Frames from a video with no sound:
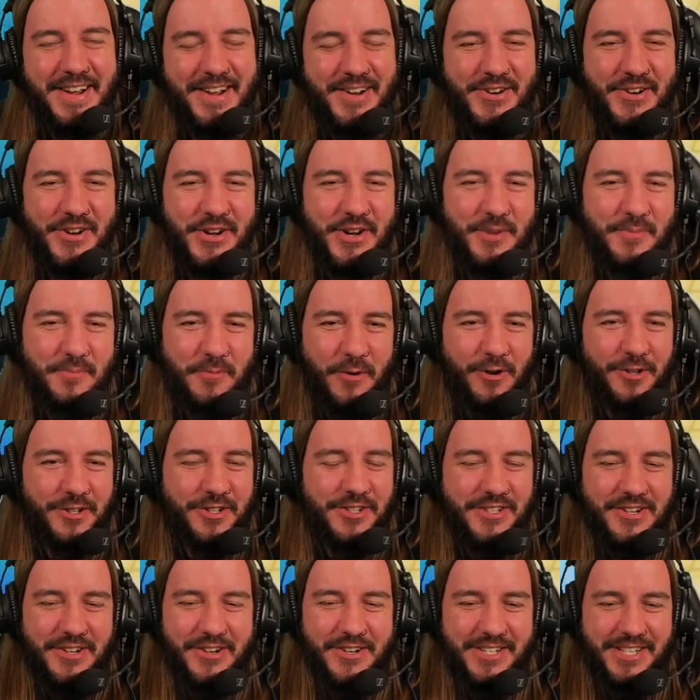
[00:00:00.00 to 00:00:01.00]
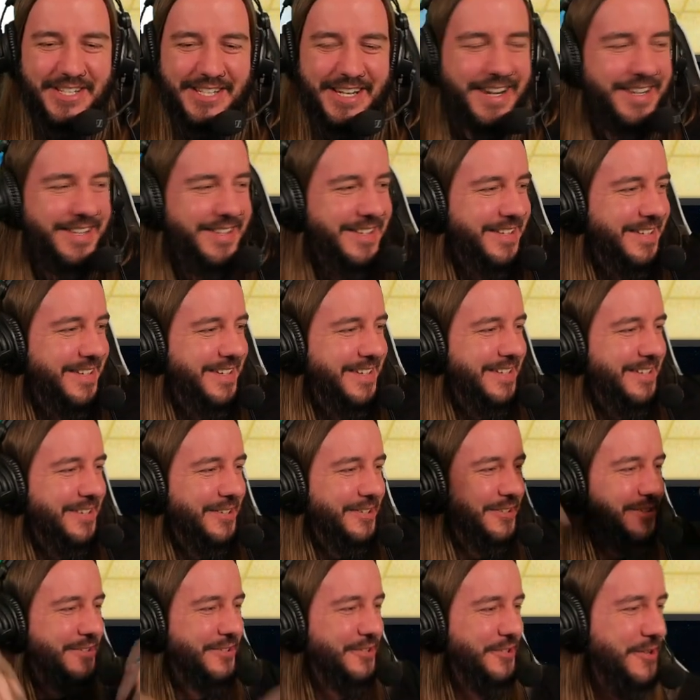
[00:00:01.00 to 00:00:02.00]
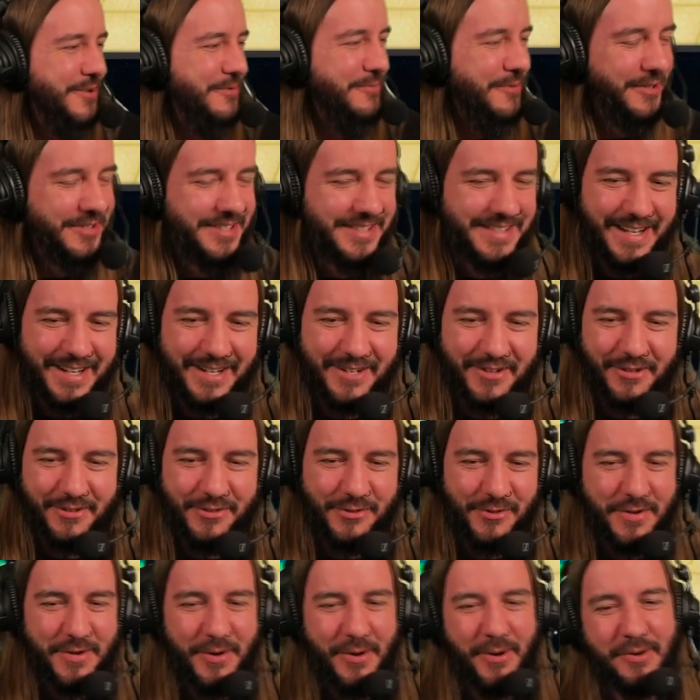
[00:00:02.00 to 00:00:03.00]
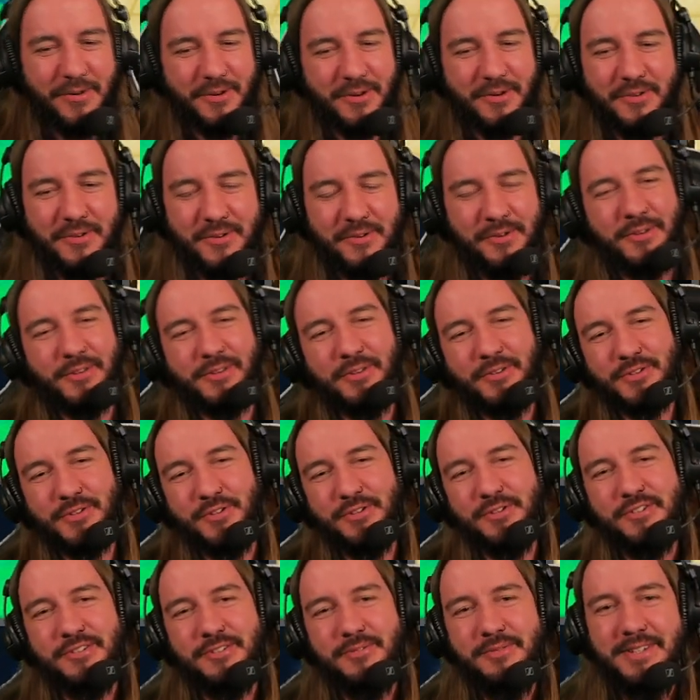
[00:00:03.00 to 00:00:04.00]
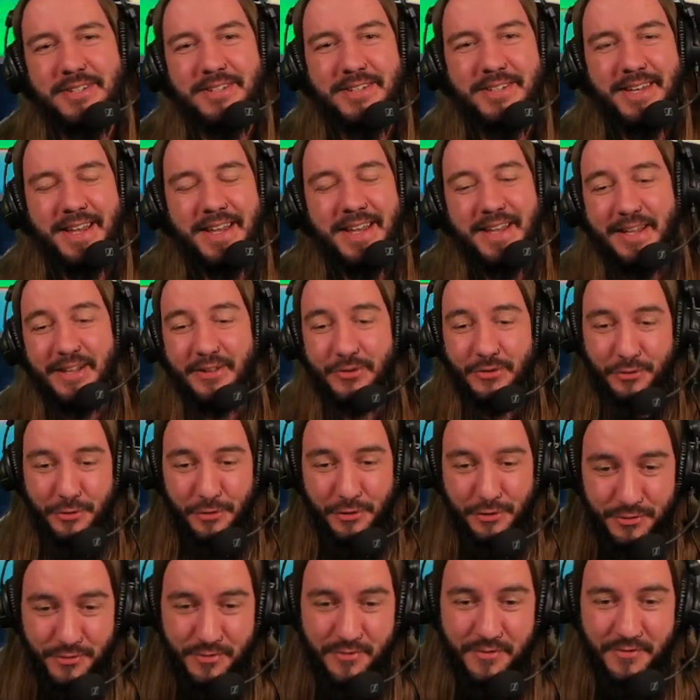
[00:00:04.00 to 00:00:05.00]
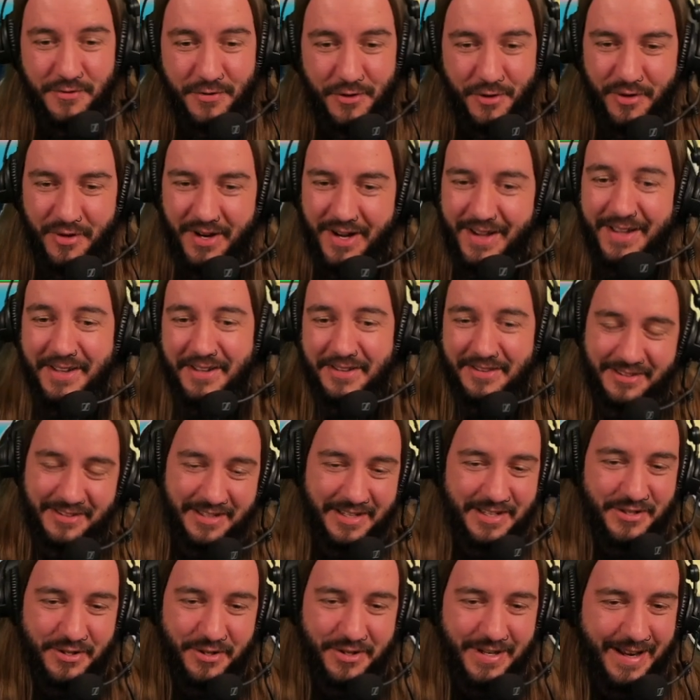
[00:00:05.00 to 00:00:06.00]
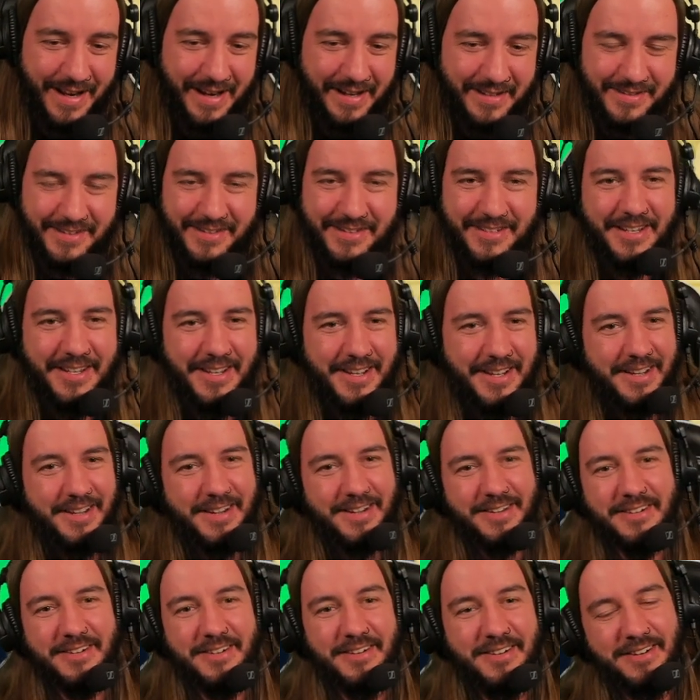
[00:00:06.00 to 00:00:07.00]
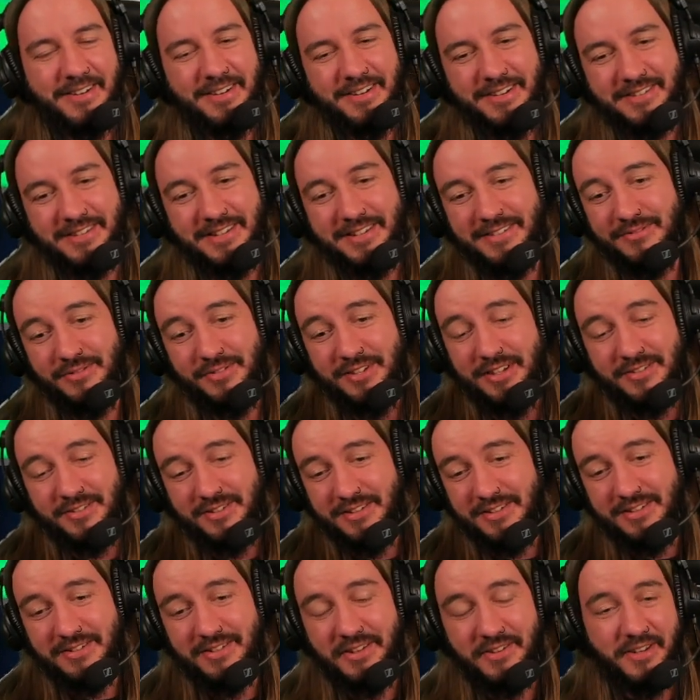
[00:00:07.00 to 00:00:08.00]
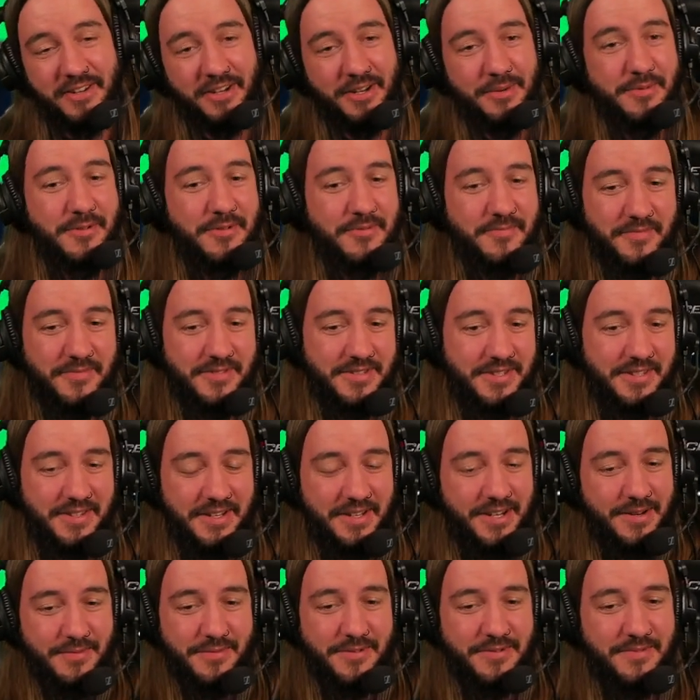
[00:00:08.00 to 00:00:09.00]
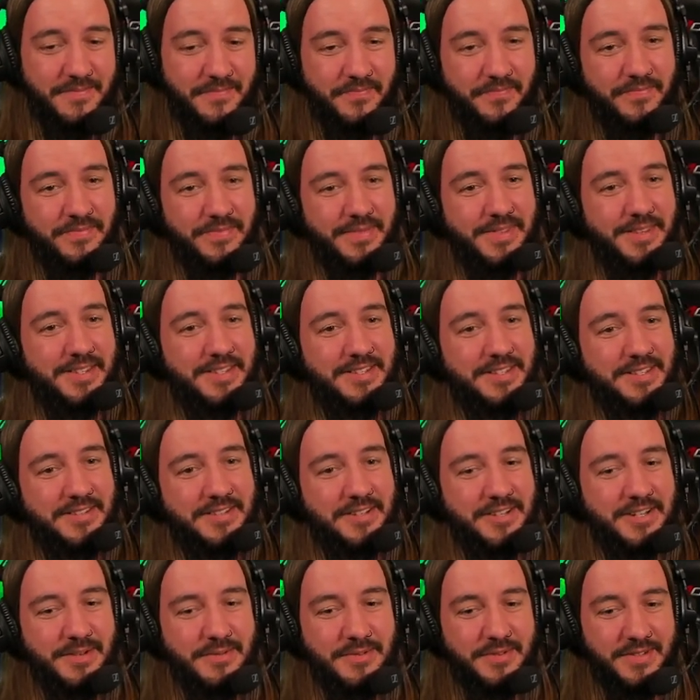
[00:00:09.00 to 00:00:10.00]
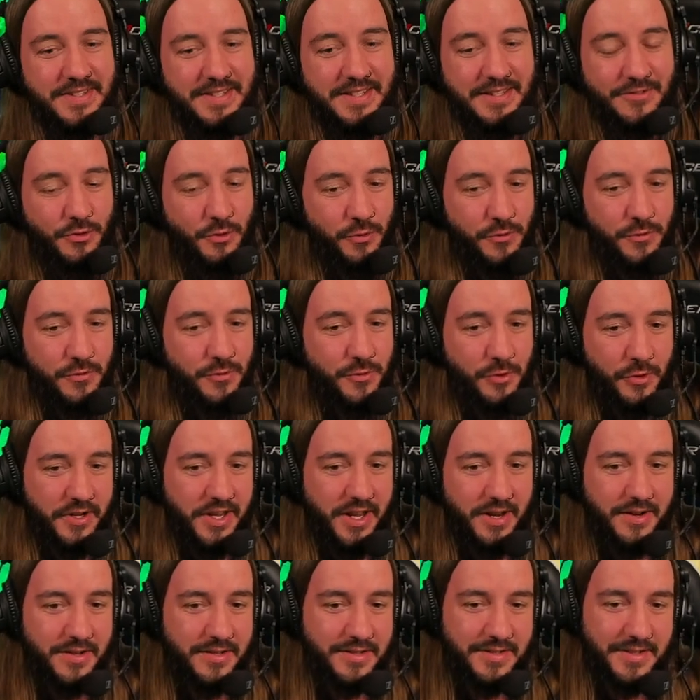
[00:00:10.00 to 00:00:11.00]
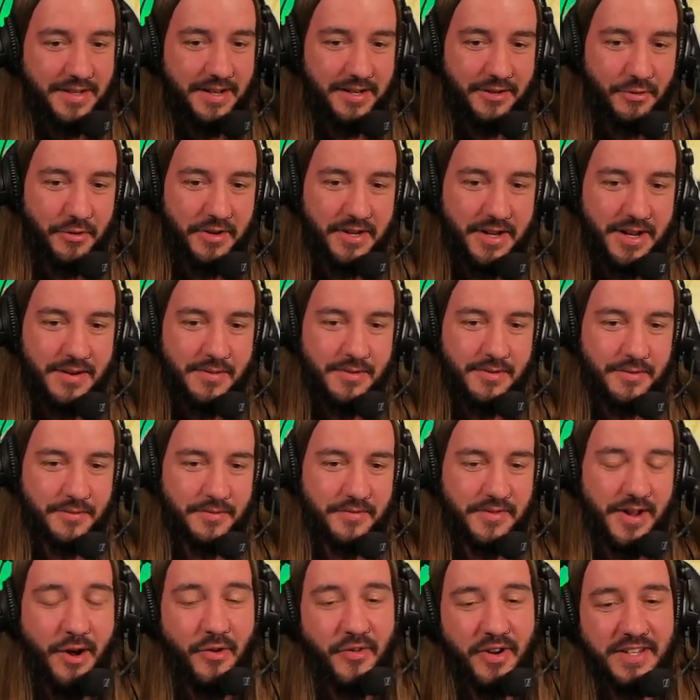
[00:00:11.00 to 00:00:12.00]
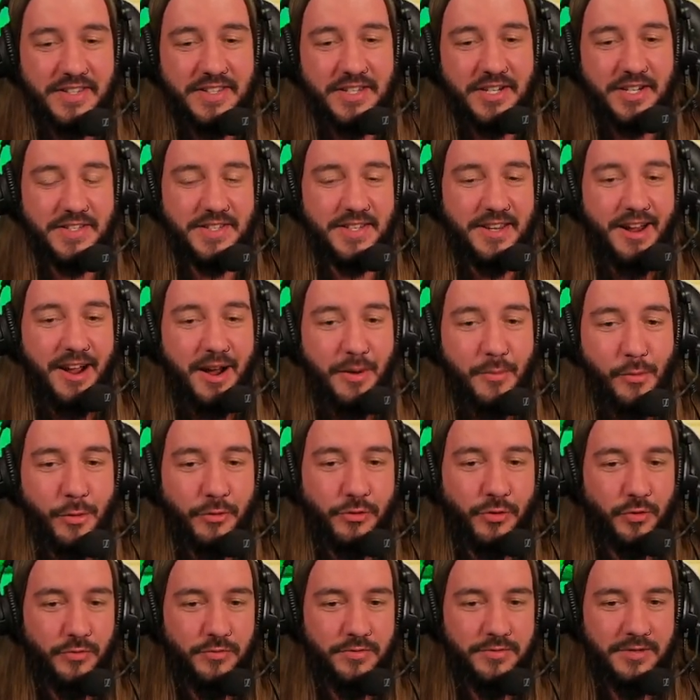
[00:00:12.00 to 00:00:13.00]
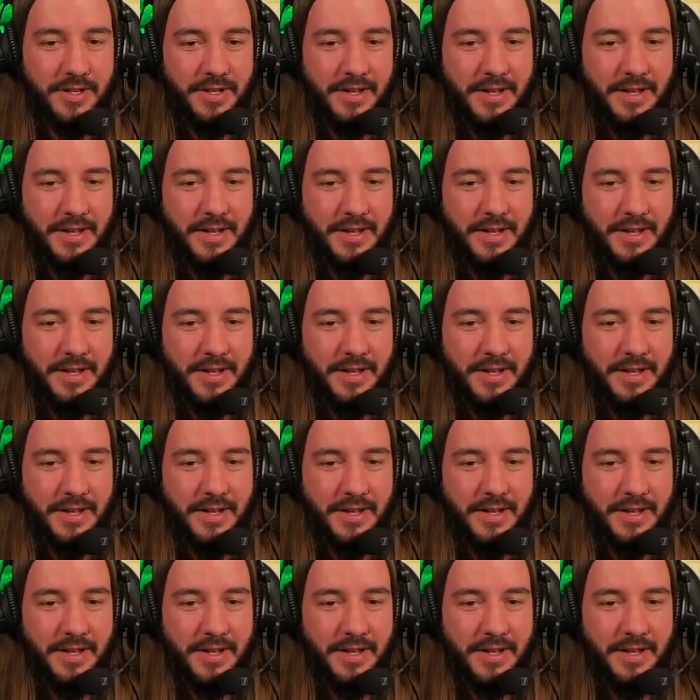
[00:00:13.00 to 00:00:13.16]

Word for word: Le bon chiot shiny en seulement 58 rencontres. Je suis de nouveau dégueulasse. Euh, c'est terrible. C'est terrible. C'est terrible. C'est tout ou rien. C'est incroyable. en vrai, c'est rarement tout.